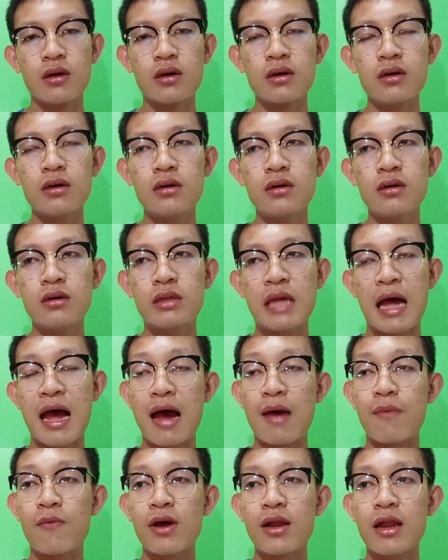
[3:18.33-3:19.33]
คือ
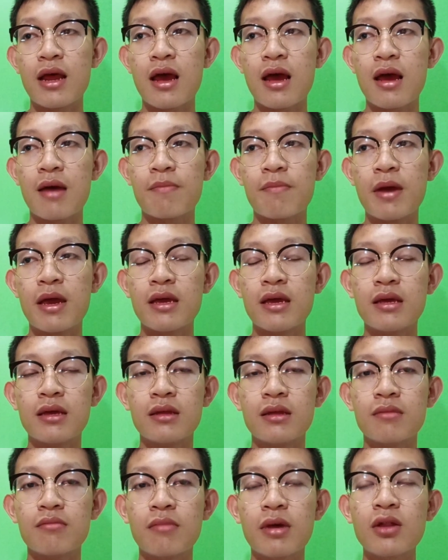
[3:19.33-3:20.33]
ถามว่าถ้าไป
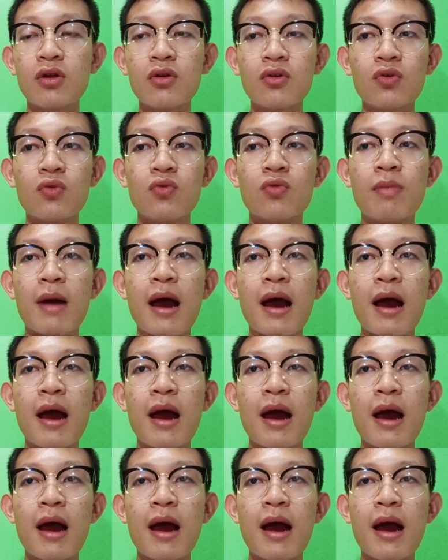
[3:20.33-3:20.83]
ไม่ต้องดู